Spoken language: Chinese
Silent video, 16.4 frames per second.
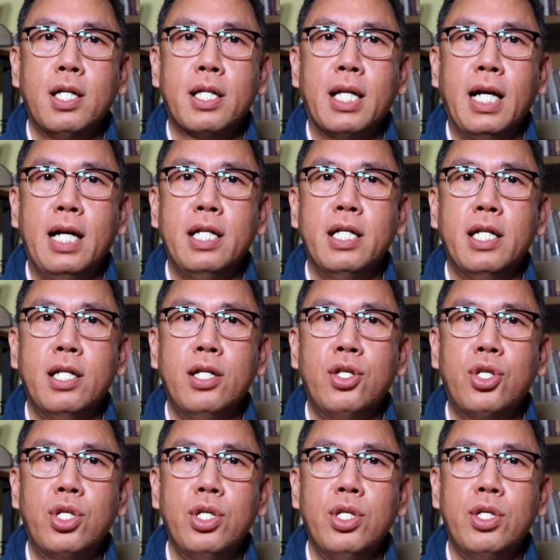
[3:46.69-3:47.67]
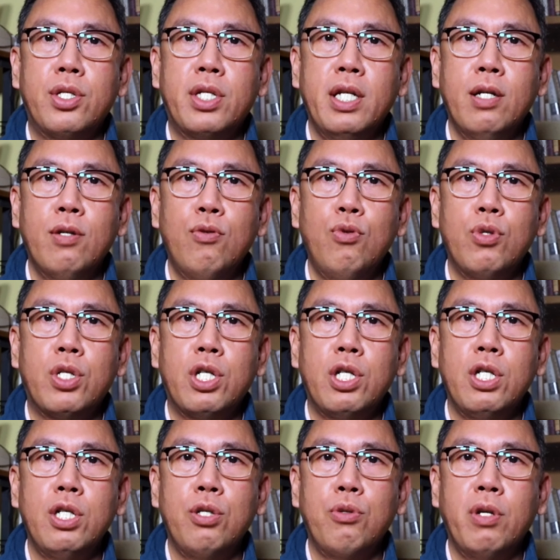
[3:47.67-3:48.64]
才能使监护
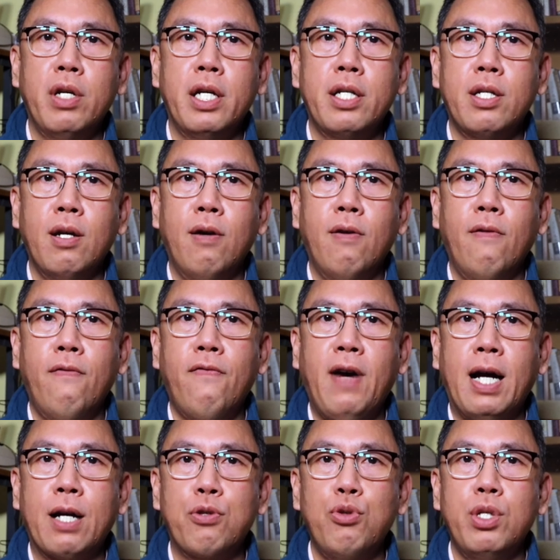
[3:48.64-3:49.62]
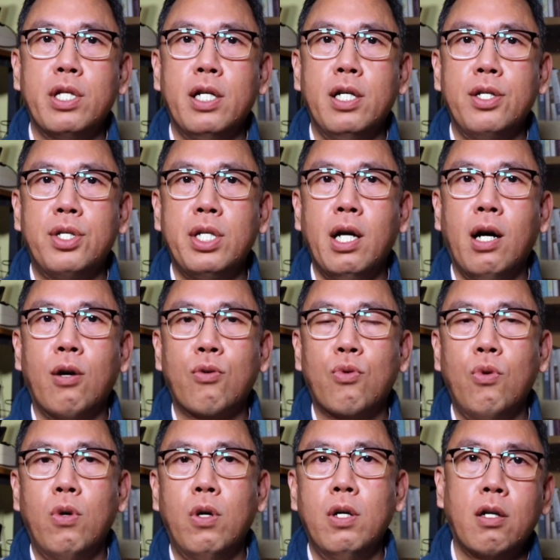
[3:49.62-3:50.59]
契约有法律的效
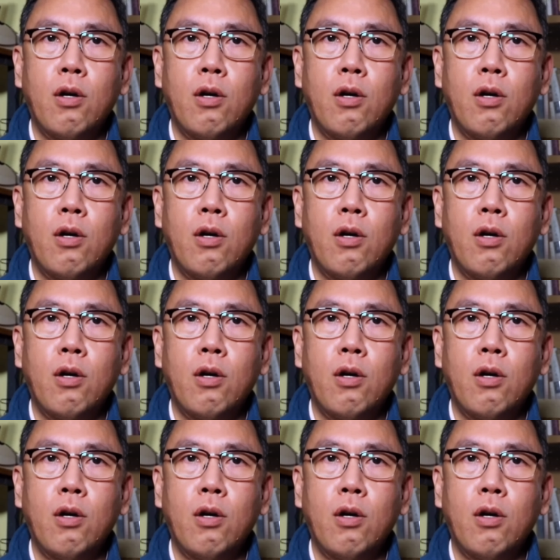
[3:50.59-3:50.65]
果。